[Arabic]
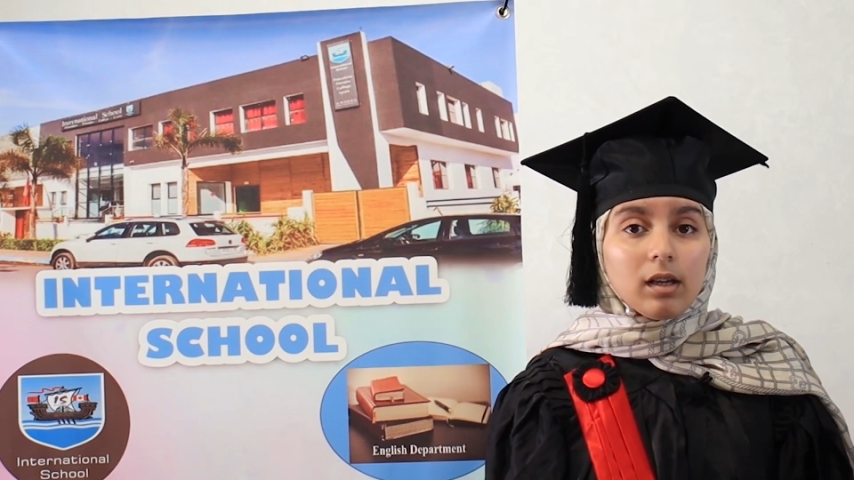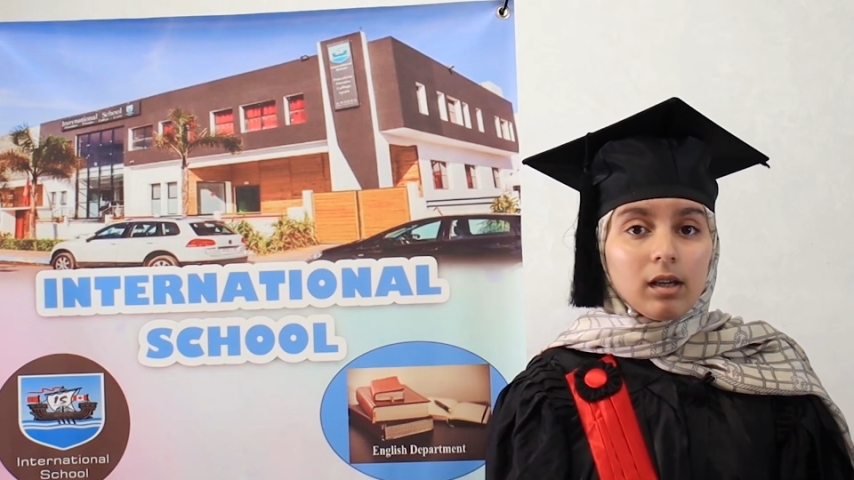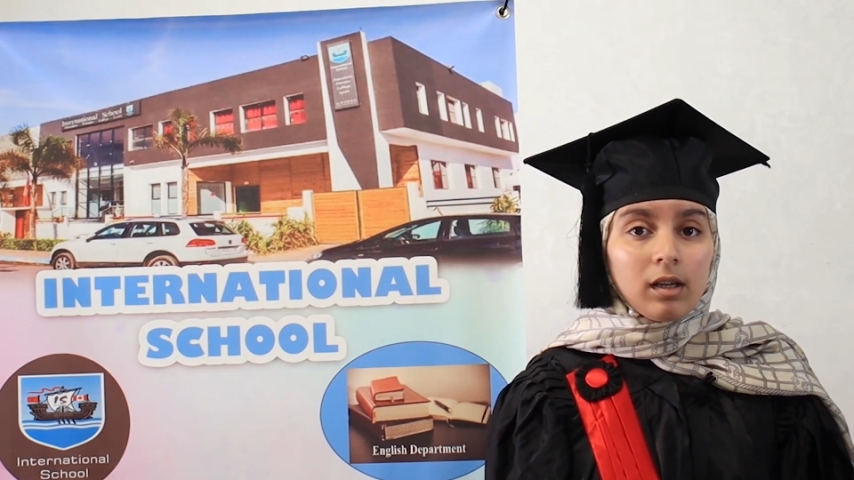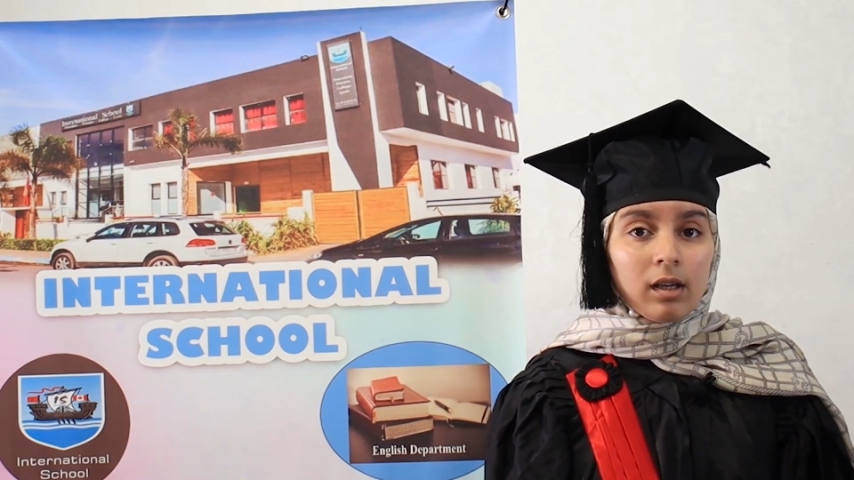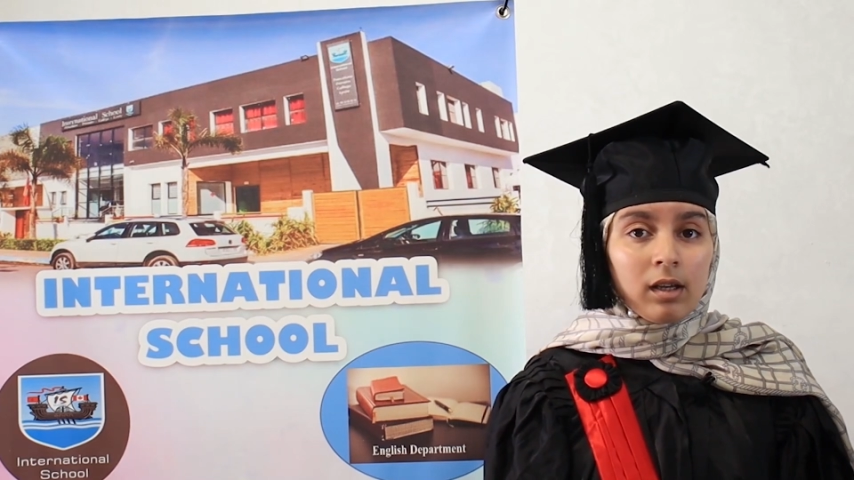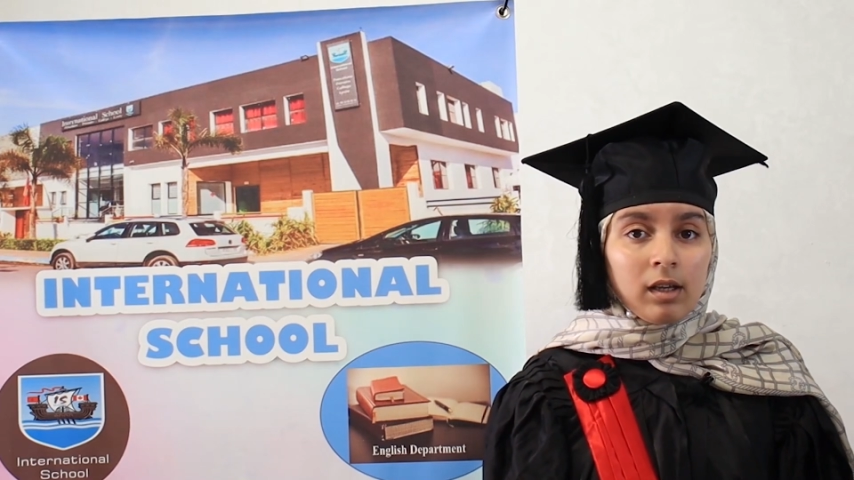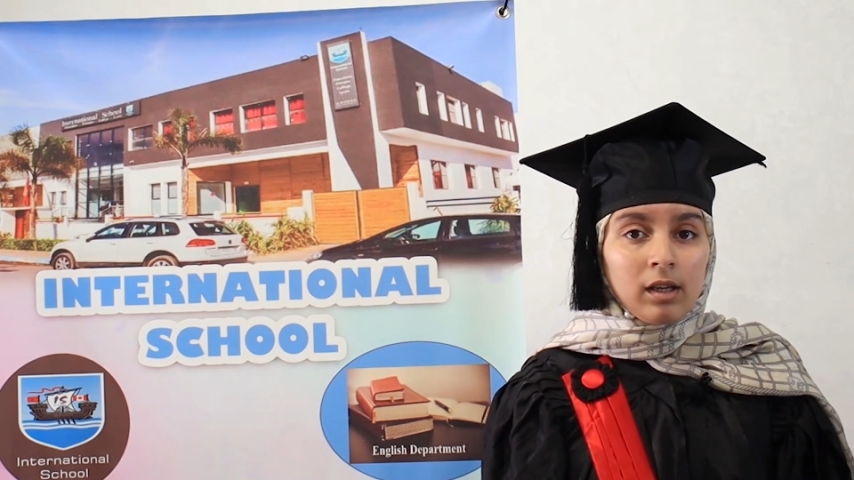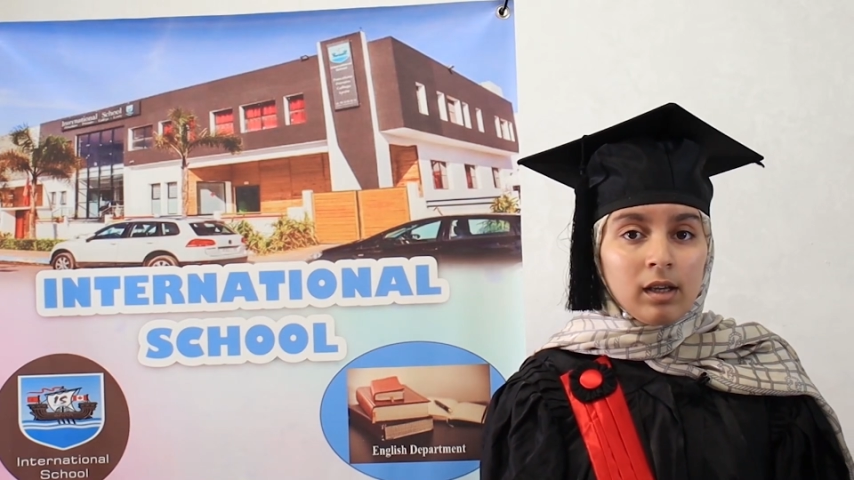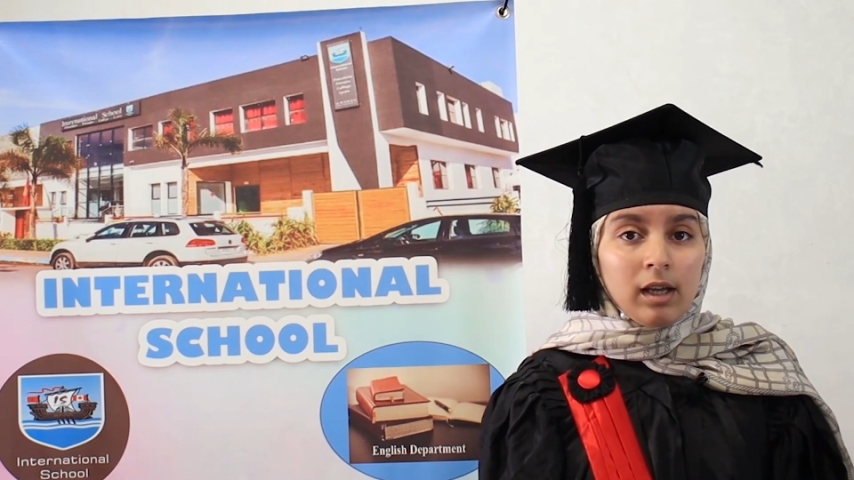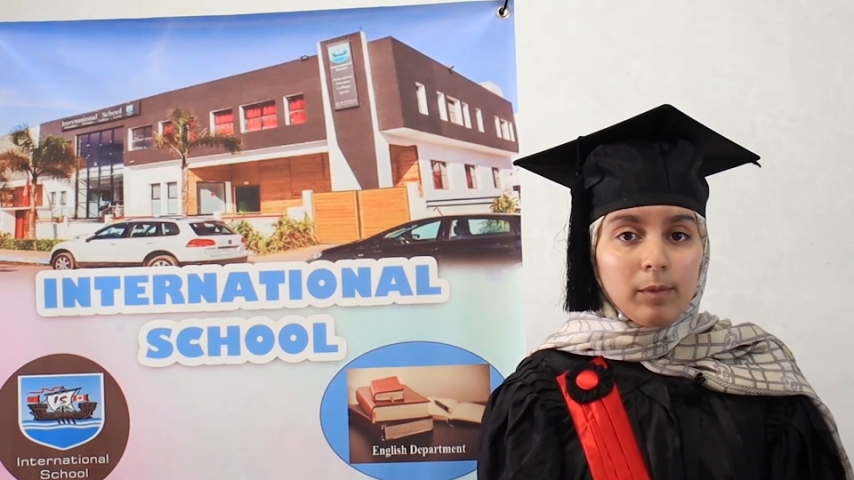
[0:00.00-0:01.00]

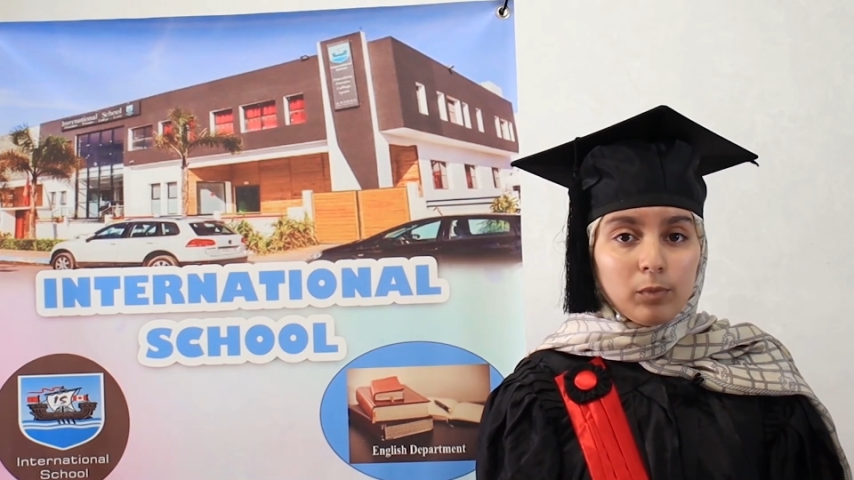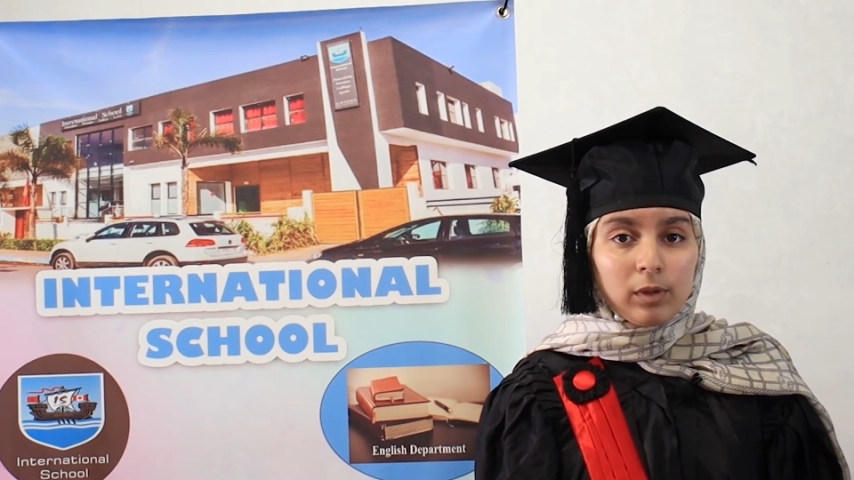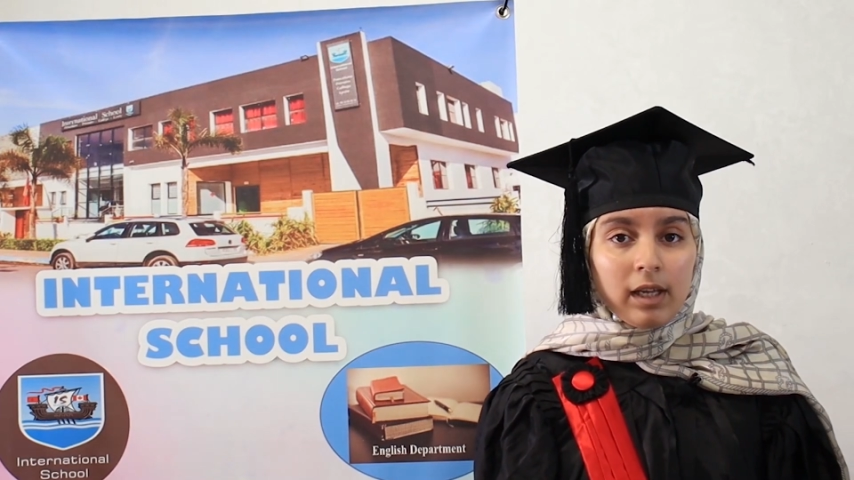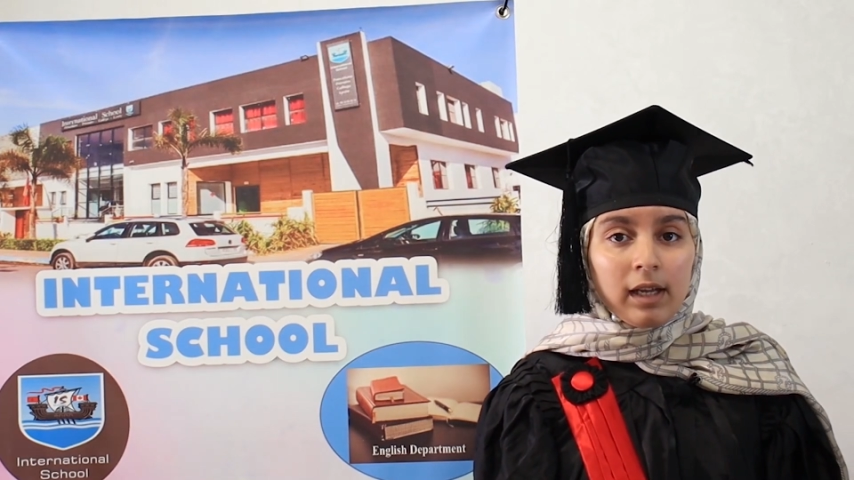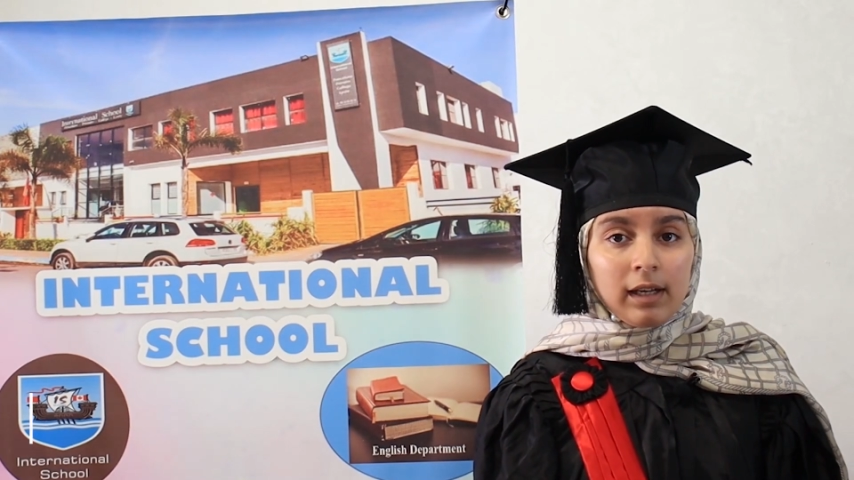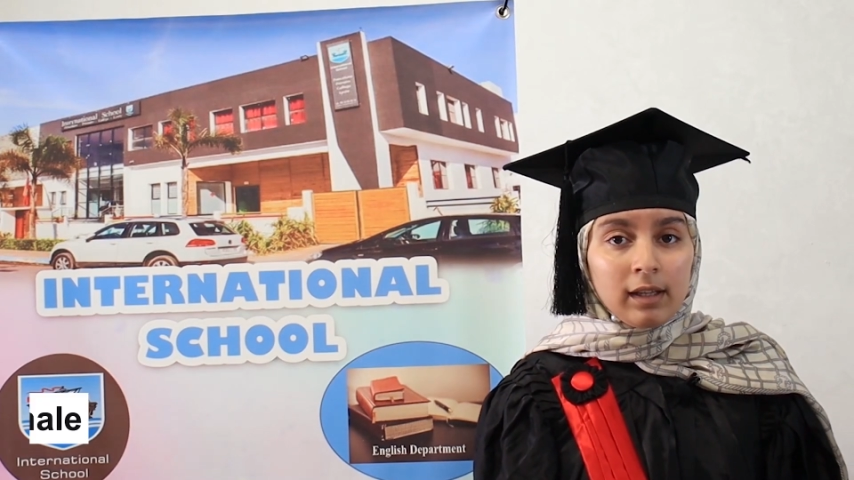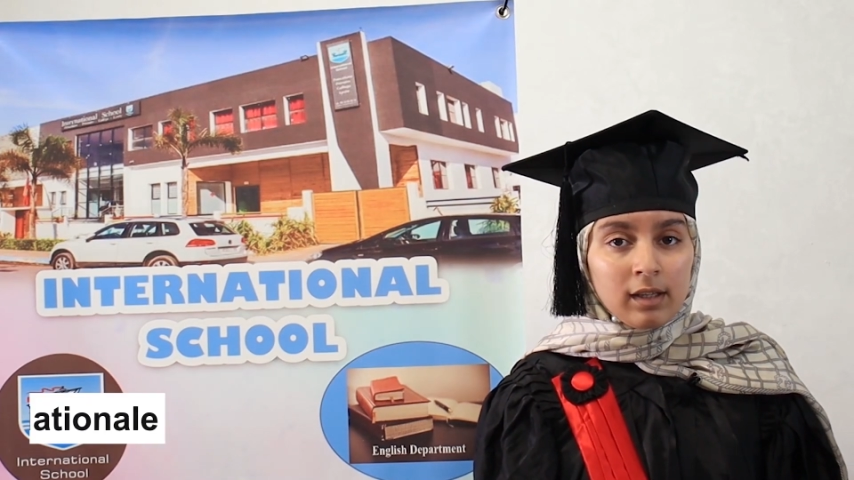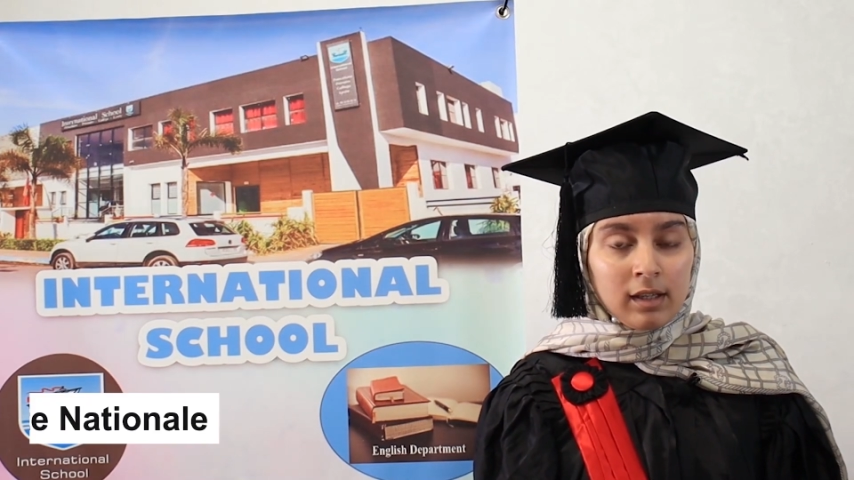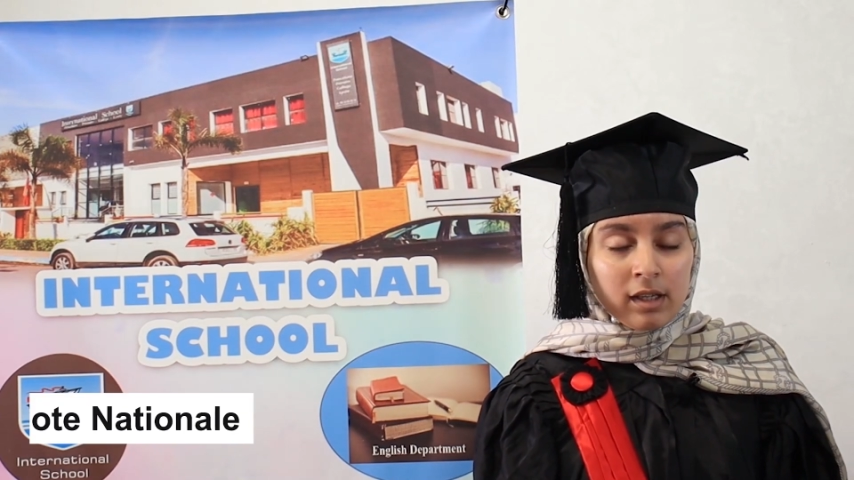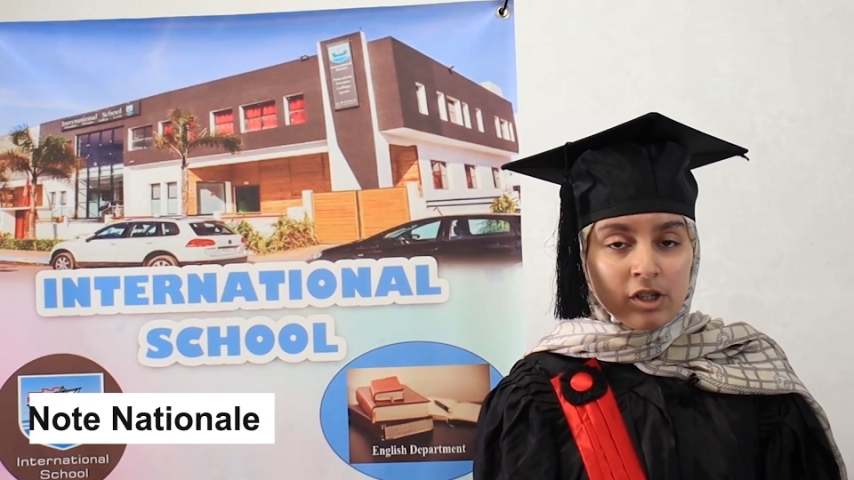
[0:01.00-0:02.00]
أه الحمد لله
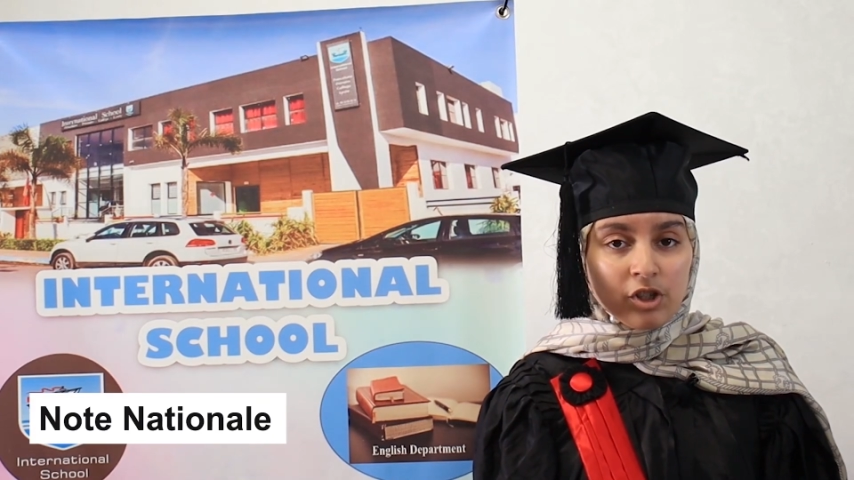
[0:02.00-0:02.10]
آه،